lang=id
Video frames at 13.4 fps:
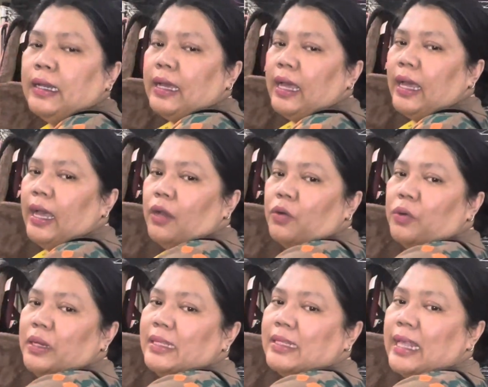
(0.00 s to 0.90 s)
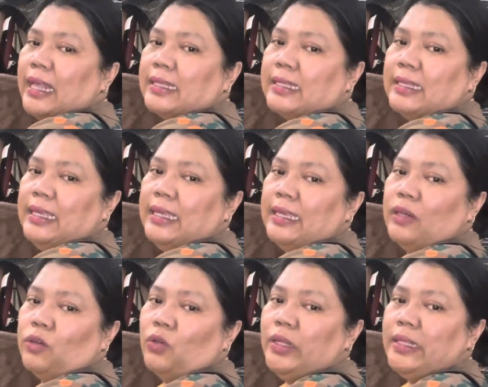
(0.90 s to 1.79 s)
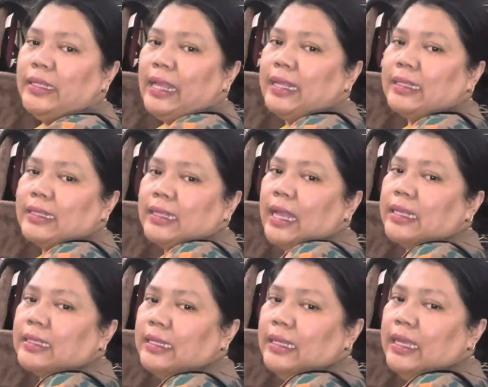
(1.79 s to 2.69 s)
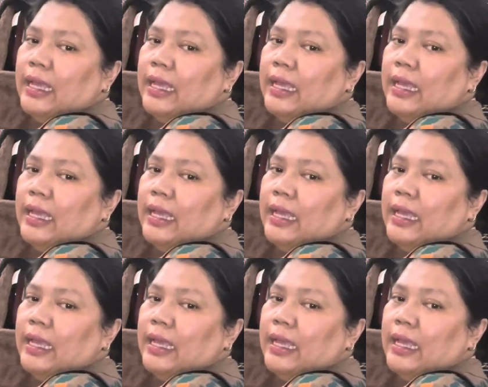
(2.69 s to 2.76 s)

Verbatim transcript: Kak, kulit asli, kulit asli